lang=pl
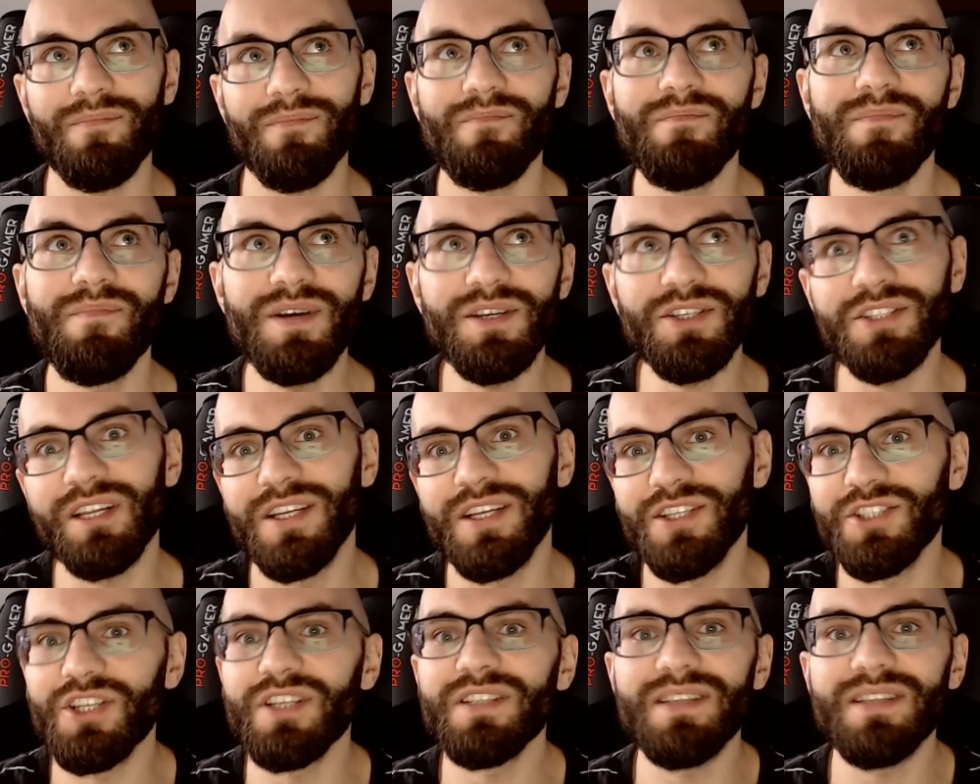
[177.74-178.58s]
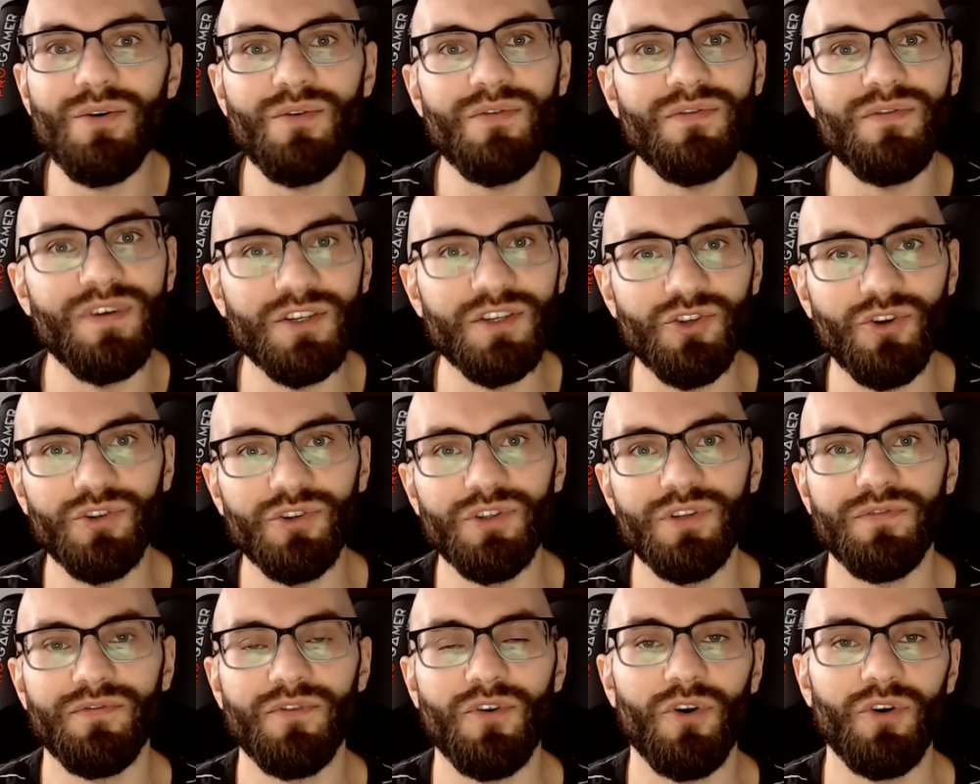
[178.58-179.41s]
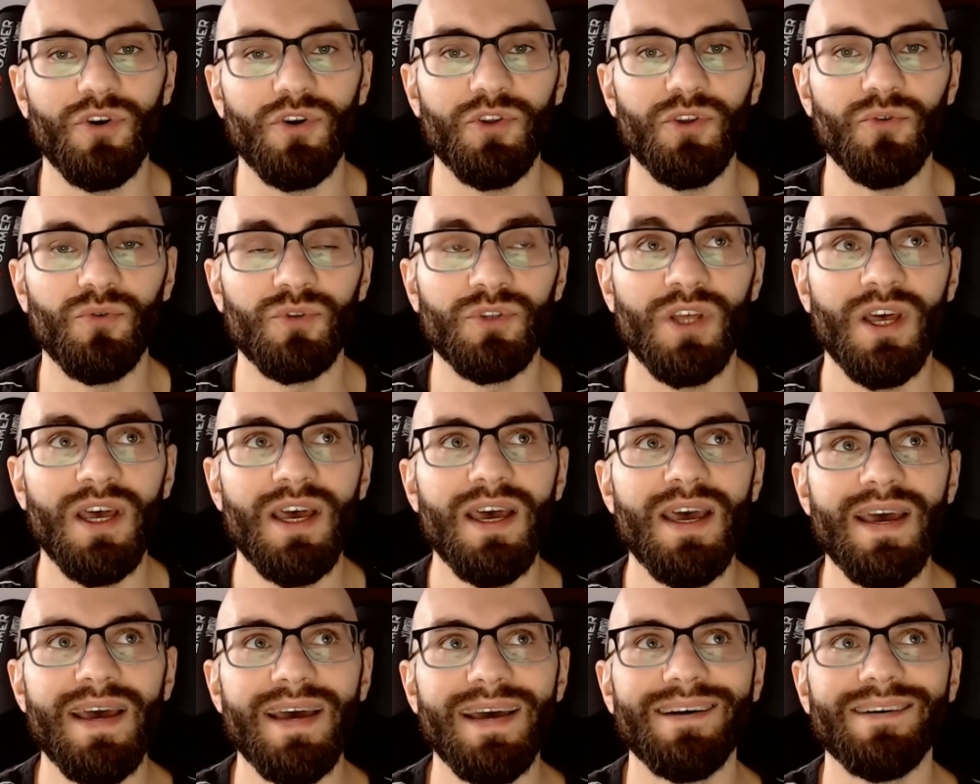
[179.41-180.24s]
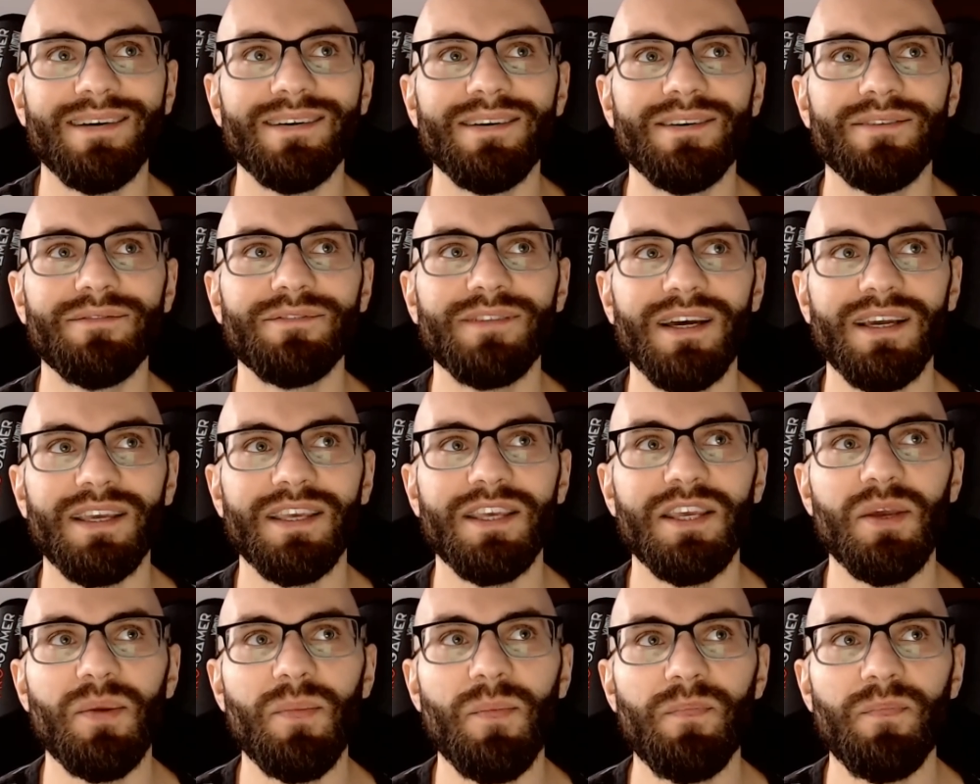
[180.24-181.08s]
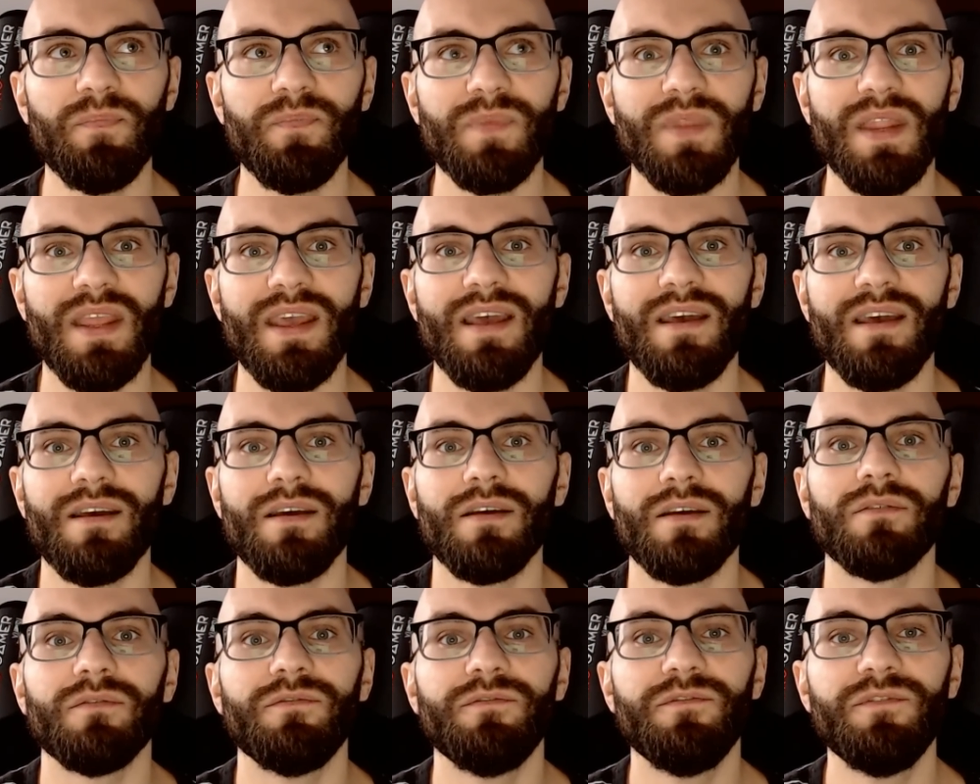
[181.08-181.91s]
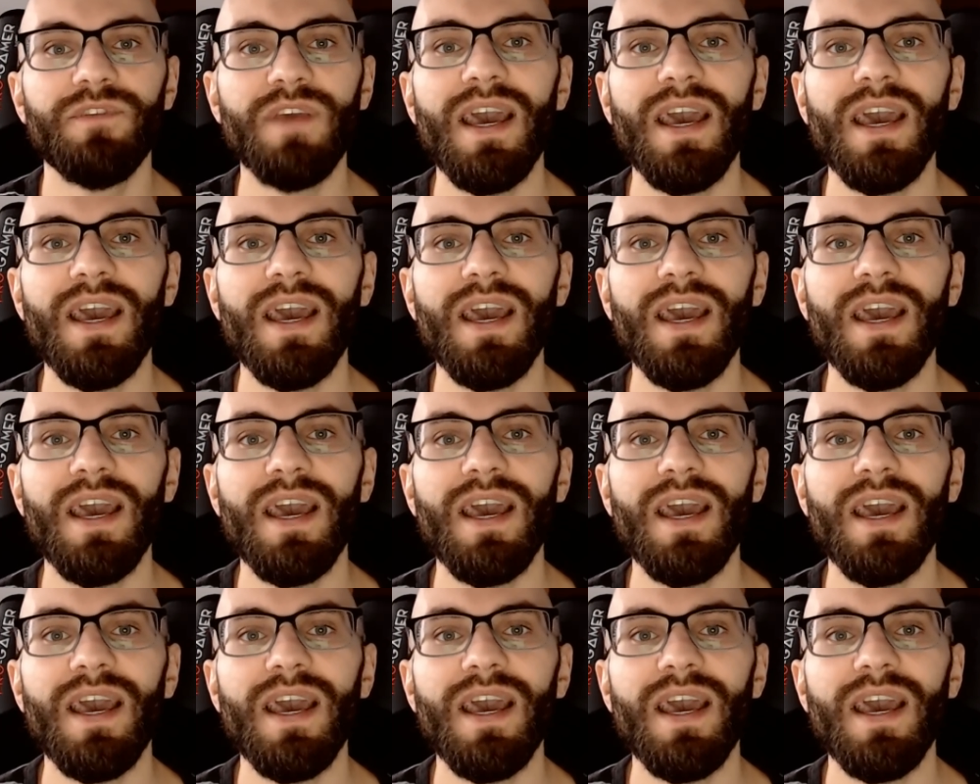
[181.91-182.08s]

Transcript: myślę, że zauważony w Hollywood e, w takim w